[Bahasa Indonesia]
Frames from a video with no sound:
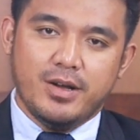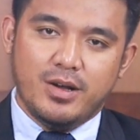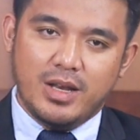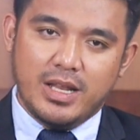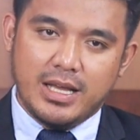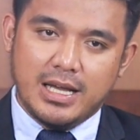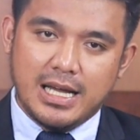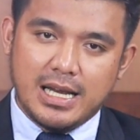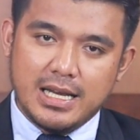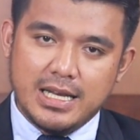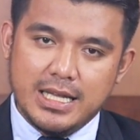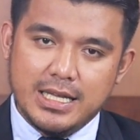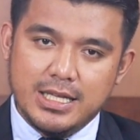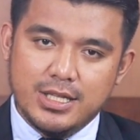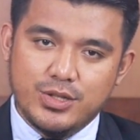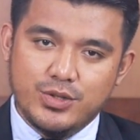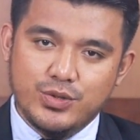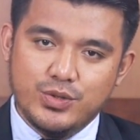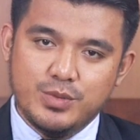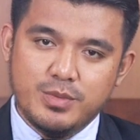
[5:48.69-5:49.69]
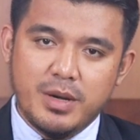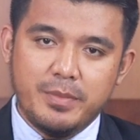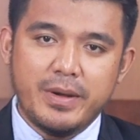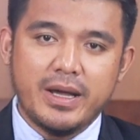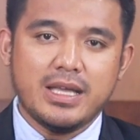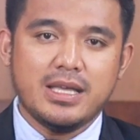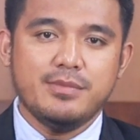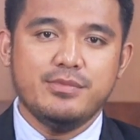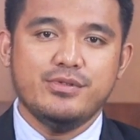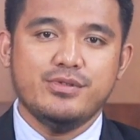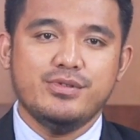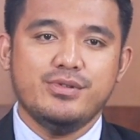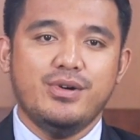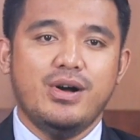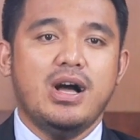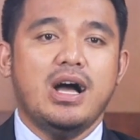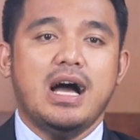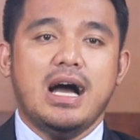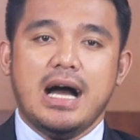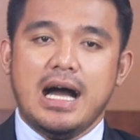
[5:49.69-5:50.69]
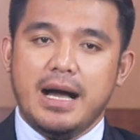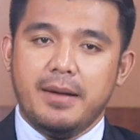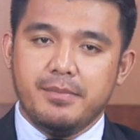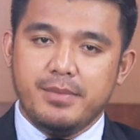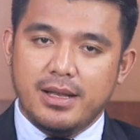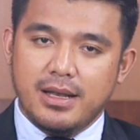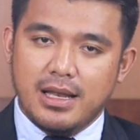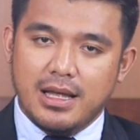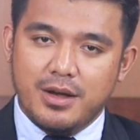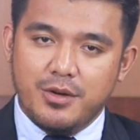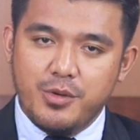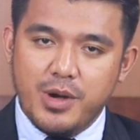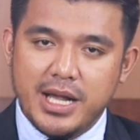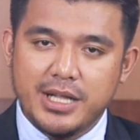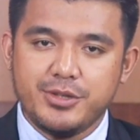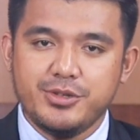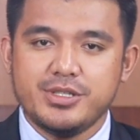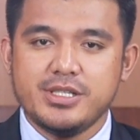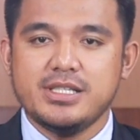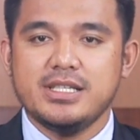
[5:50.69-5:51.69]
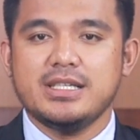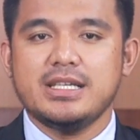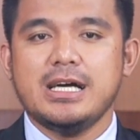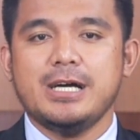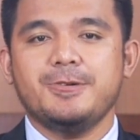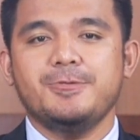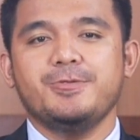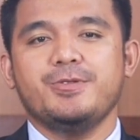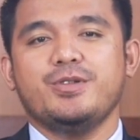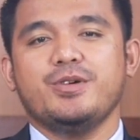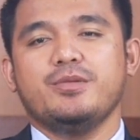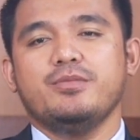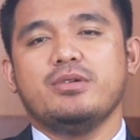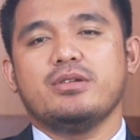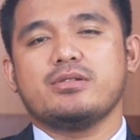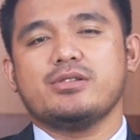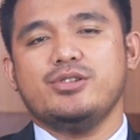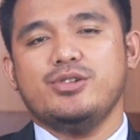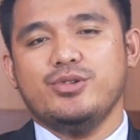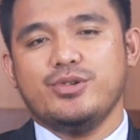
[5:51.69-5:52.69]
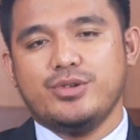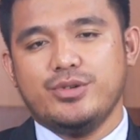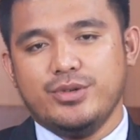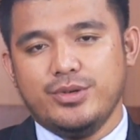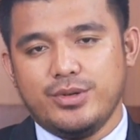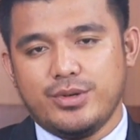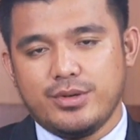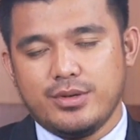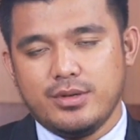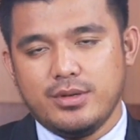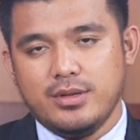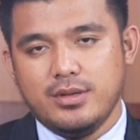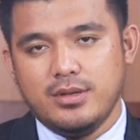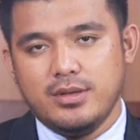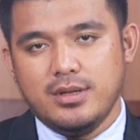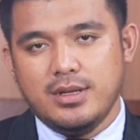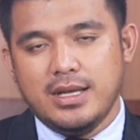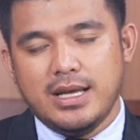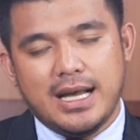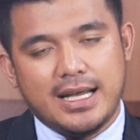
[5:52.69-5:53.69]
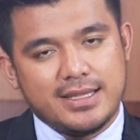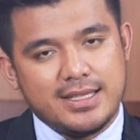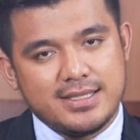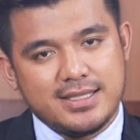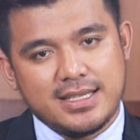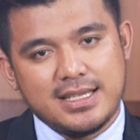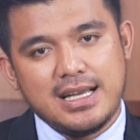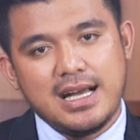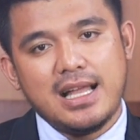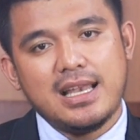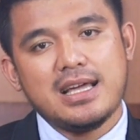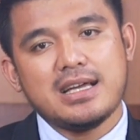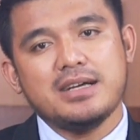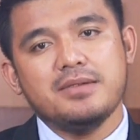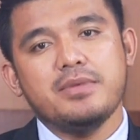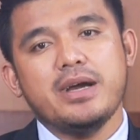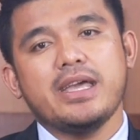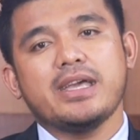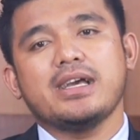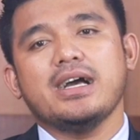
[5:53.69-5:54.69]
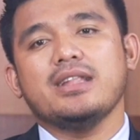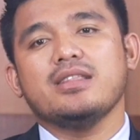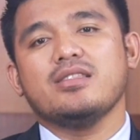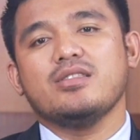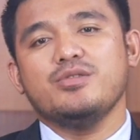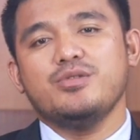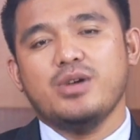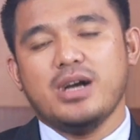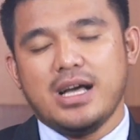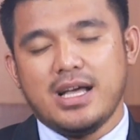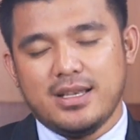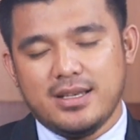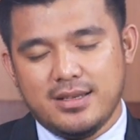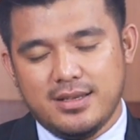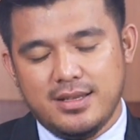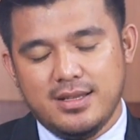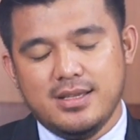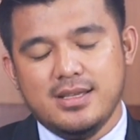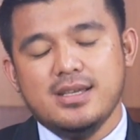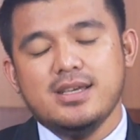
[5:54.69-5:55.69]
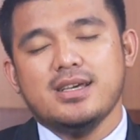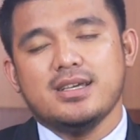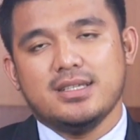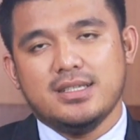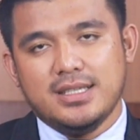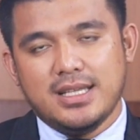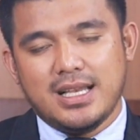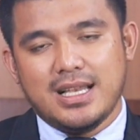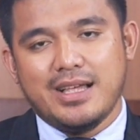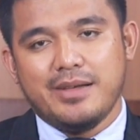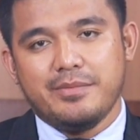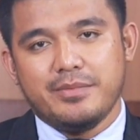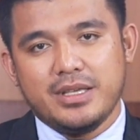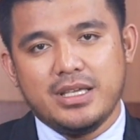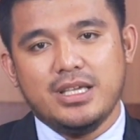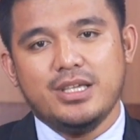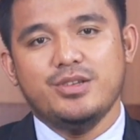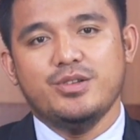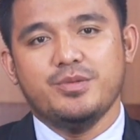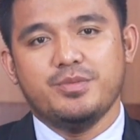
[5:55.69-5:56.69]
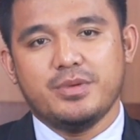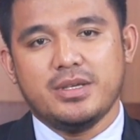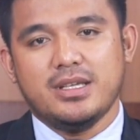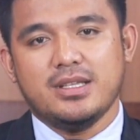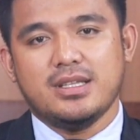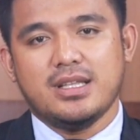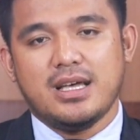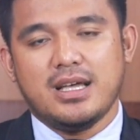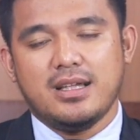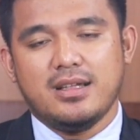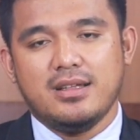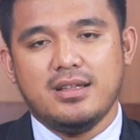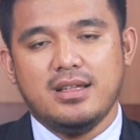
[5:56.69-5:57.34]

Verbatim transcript: Oleh karena itu, Bapak Ibu, ambillah waktu sejenak untuk bersyukur atas segala kebaikan Tuhan di dalam hidup kita.